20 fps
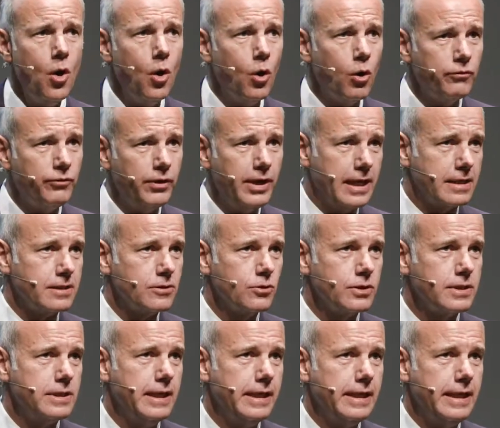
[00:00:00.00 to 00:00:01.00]
Und wir lassen
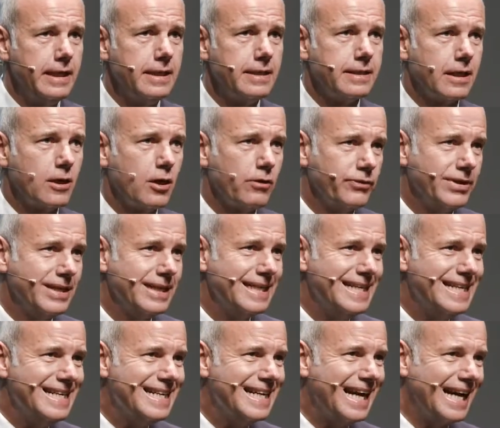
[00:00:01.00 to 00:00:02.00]
uns hier jeden Tag auf ein
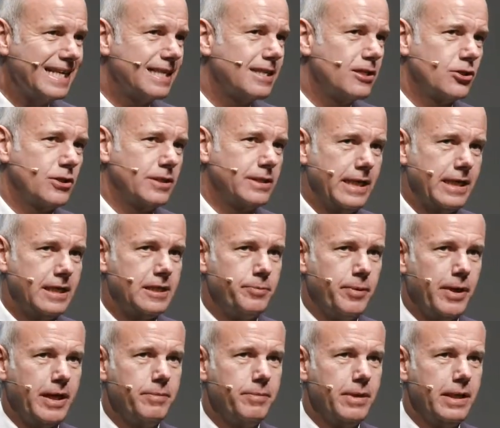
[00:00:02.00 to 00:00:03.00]
gigantisches
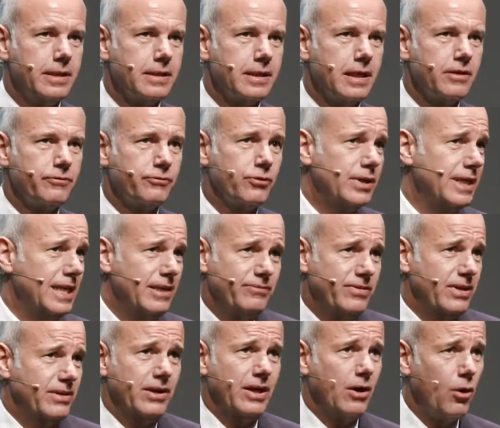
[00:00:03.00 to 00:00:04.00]
Experiment ein, von dem
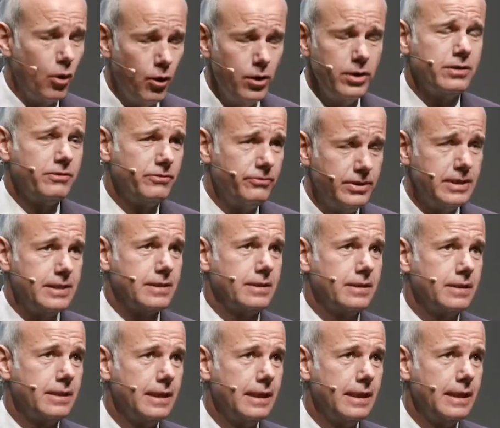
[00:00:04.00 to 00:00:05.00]
wir heute
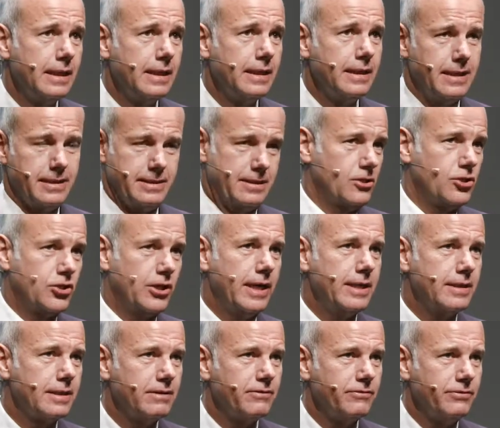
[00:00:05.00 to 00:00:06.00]
wissen, dass es
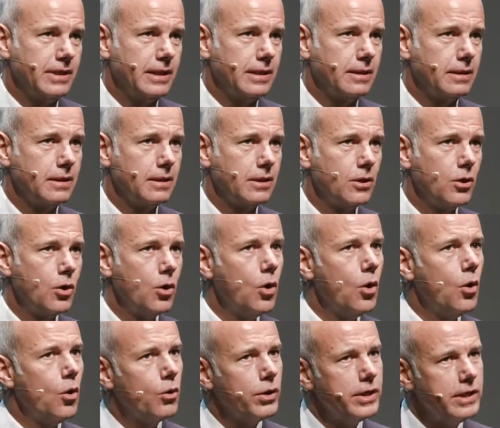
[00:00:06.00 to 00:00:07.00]
scheitern wird.
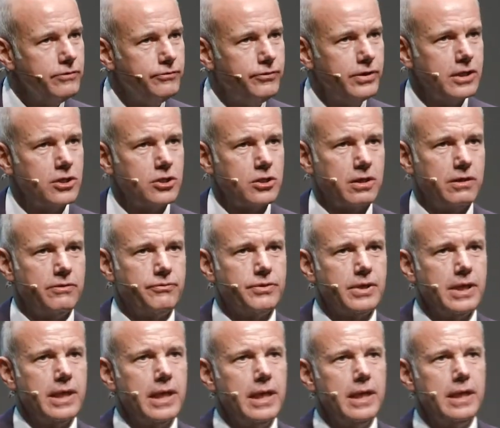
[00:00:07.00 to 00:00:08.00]
Und die Wirtschaft
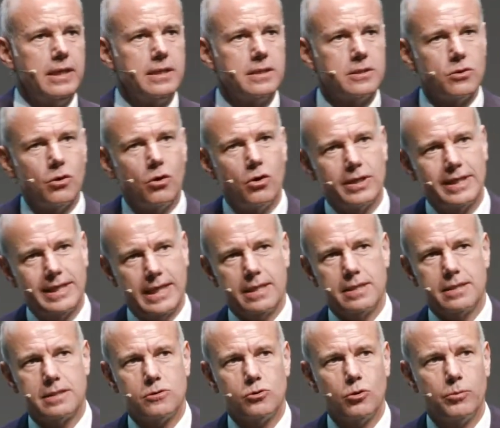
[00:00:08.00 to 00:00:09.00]
ist dort
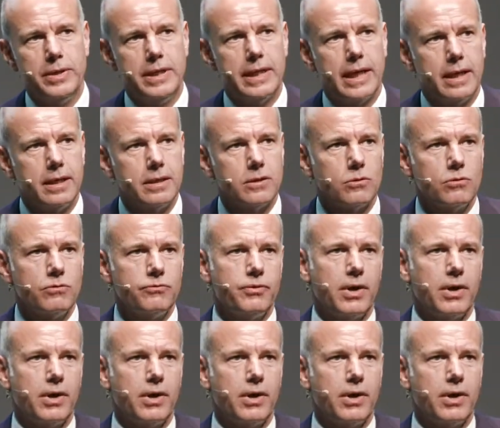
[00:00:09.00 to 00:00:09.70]
ganz dominant und